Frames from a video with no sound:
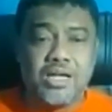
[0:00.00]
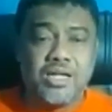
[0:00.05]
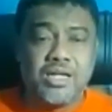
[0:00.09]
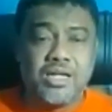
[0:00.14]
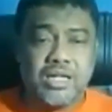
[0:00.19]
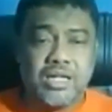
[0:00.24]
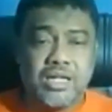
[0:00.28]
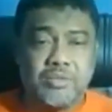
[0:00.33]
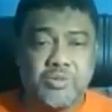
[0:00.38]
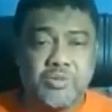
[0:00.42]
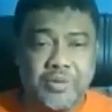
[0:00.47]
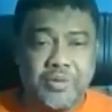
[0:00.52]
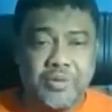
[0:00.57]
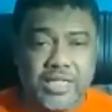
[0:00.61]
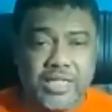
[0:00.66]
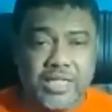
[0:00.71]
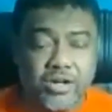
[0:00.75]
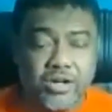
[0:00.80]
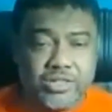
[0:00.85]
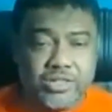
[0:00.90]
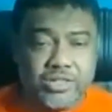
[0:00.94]
kabupaten
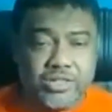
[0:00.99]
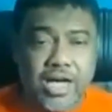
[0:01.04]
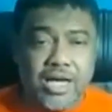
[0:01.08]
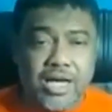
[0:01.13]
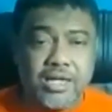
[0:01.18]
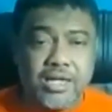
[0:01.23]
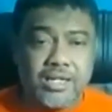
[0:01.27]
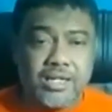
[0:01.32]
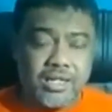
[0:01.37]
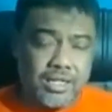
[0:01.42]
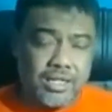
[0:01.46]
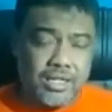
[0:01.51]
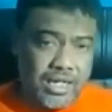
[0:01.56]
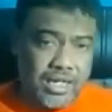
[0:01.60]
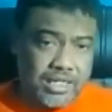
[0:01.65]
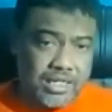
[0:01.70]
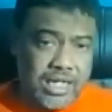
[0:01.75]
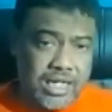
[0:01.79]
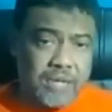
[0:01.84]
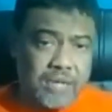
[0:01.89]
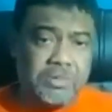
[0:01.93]
kota, dan
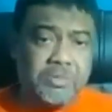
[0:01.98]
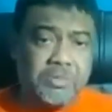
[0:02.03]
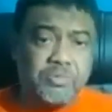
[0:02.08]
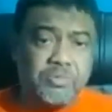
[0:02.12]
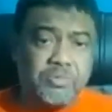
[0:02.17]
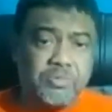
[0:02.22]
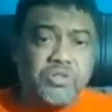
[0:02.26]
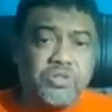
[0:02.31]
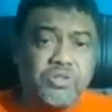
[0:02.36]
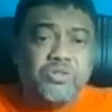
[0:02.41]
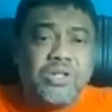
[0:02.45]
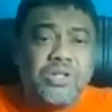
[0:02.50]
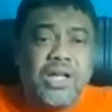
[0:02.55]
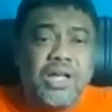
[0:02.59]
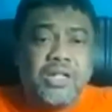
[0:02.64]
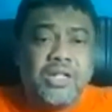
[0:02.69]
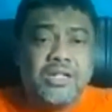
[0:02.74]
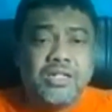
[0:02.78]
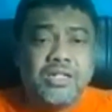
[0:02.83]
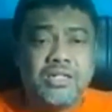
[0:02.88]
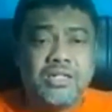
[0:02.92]
kami punya
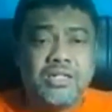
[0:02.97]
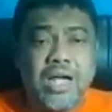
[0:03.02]
sudah